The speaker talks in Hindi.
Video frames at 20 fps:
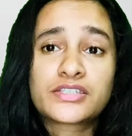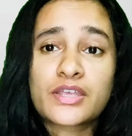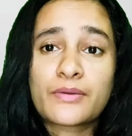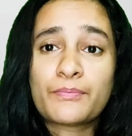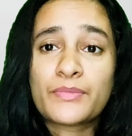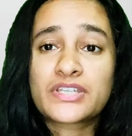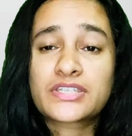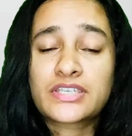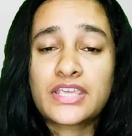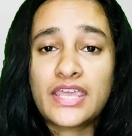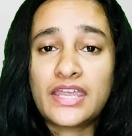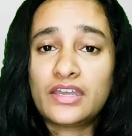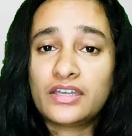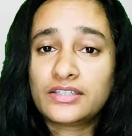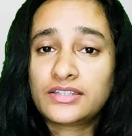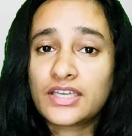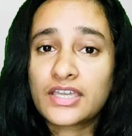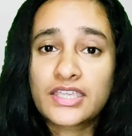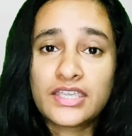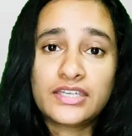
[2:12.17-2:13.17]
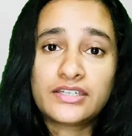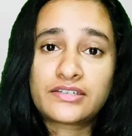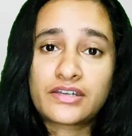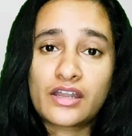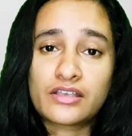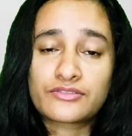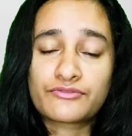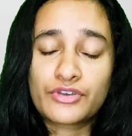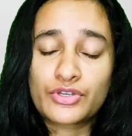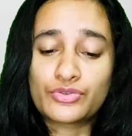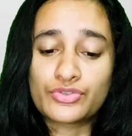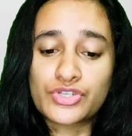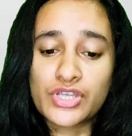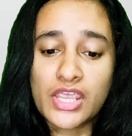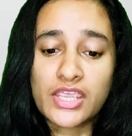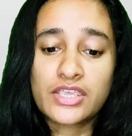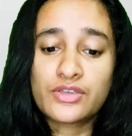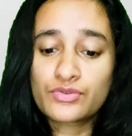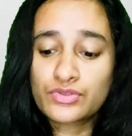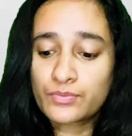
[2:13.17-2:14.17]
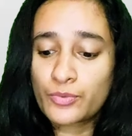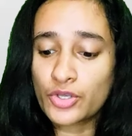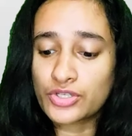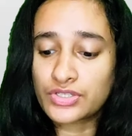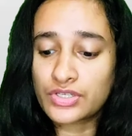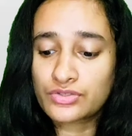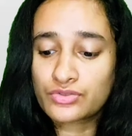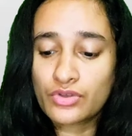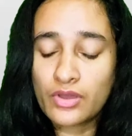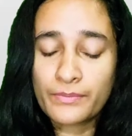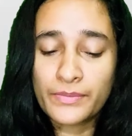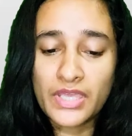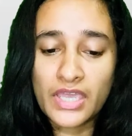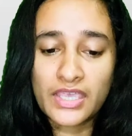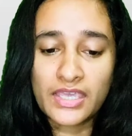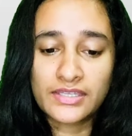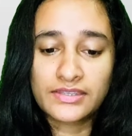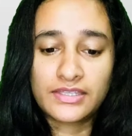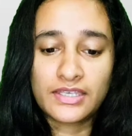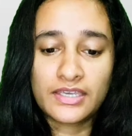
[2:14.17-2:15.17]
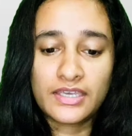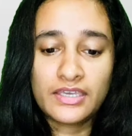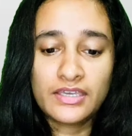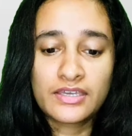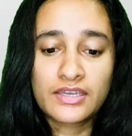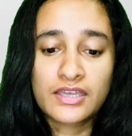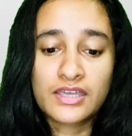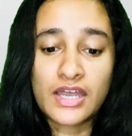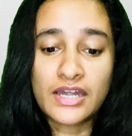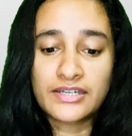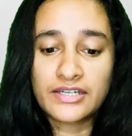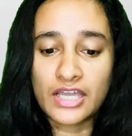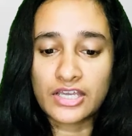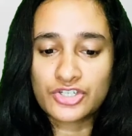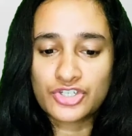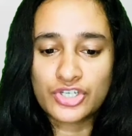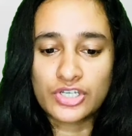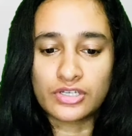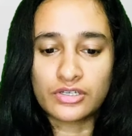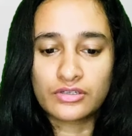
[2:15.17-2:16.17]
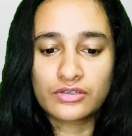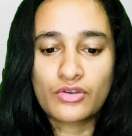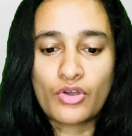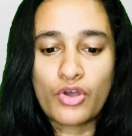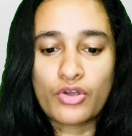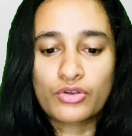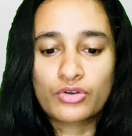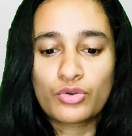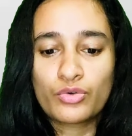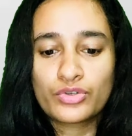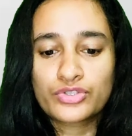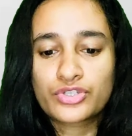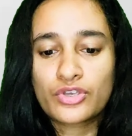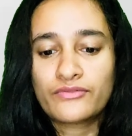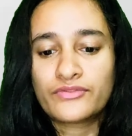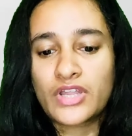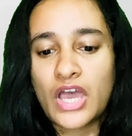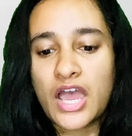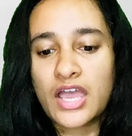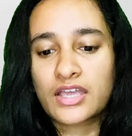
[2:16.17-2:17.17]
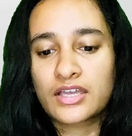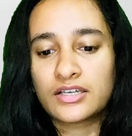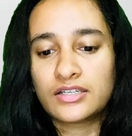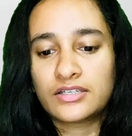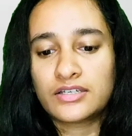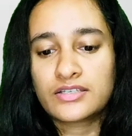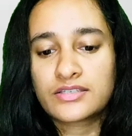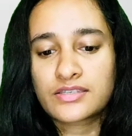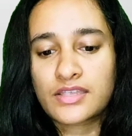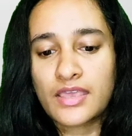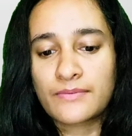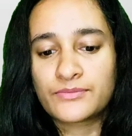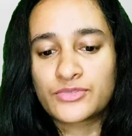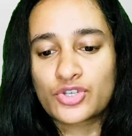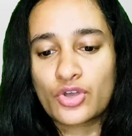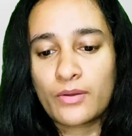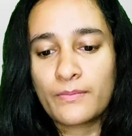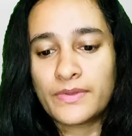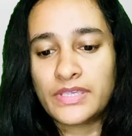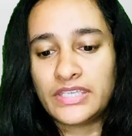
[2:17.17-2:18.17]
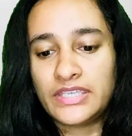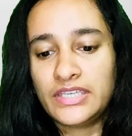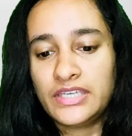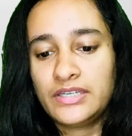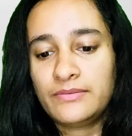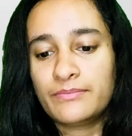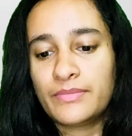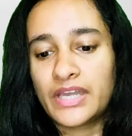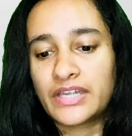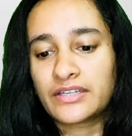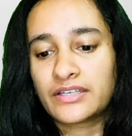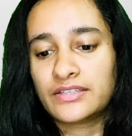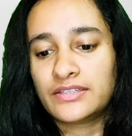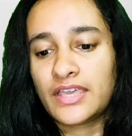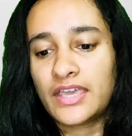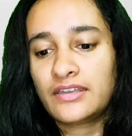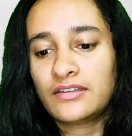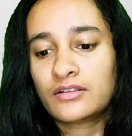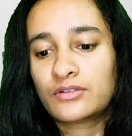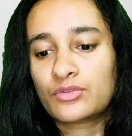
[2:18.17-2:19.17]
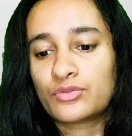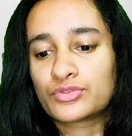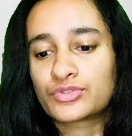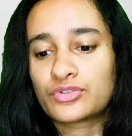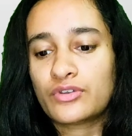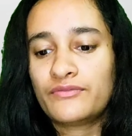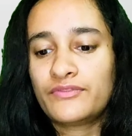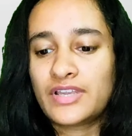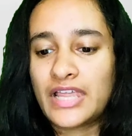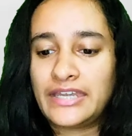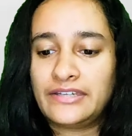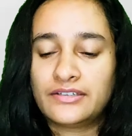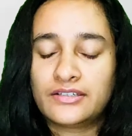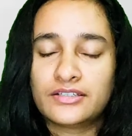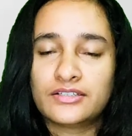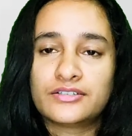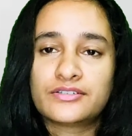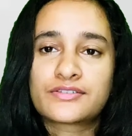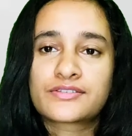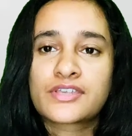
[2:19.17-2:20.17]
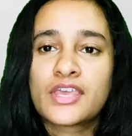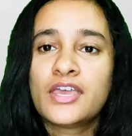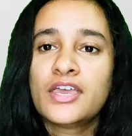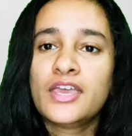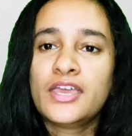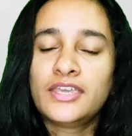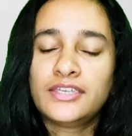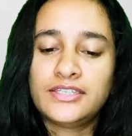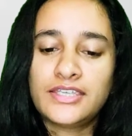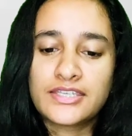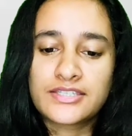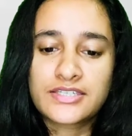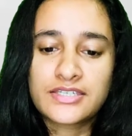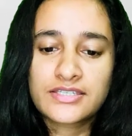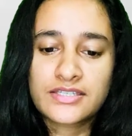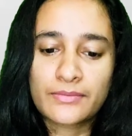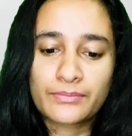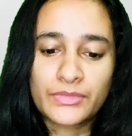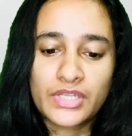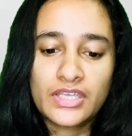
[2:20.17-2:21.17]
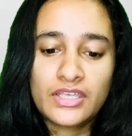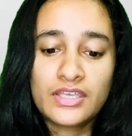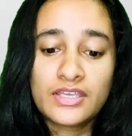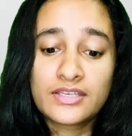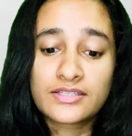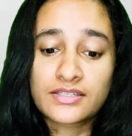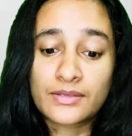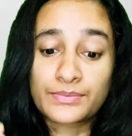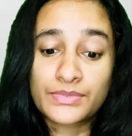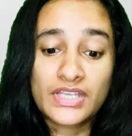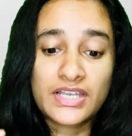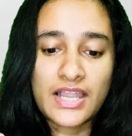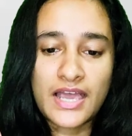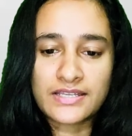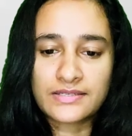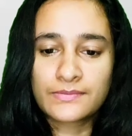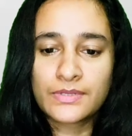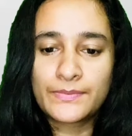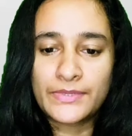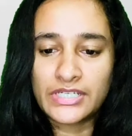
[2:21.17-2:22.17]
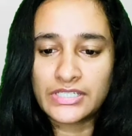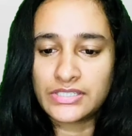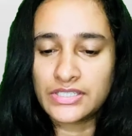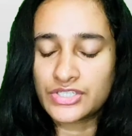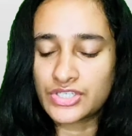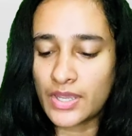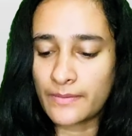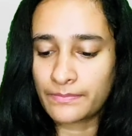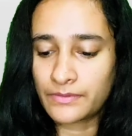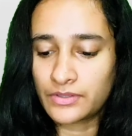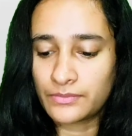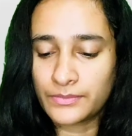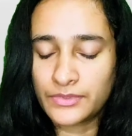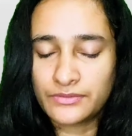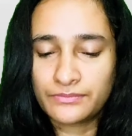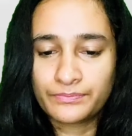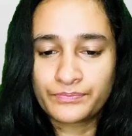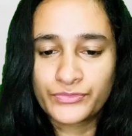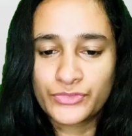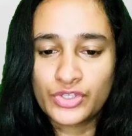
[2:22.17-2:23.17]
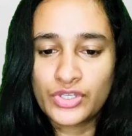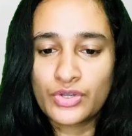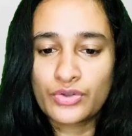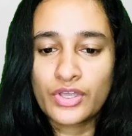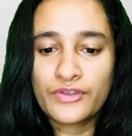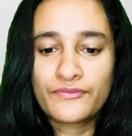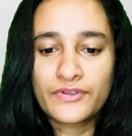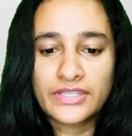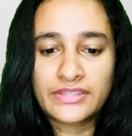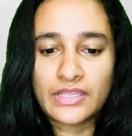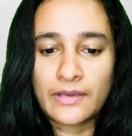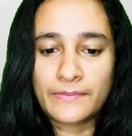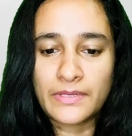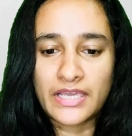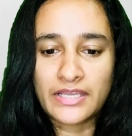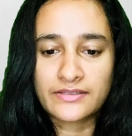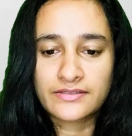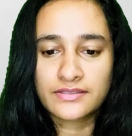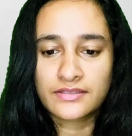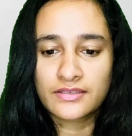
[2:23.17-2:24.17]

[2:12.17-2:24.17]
चम्मच के एंड तक हीट ट्रांसफर हो जाएगी उस प्रोसेस को हम क्या कहते हैं कंडक्शन और क्लोथ्स ऑफ डार्क कलर्स एब्जॉर्ब हीट बेटर देन क्लोथ्स ऑफ लाइट कलर्स ये चीज हमने सबसे लास्ट में पड़ी थी चैप्टर में तो ये हो गए फिल्म द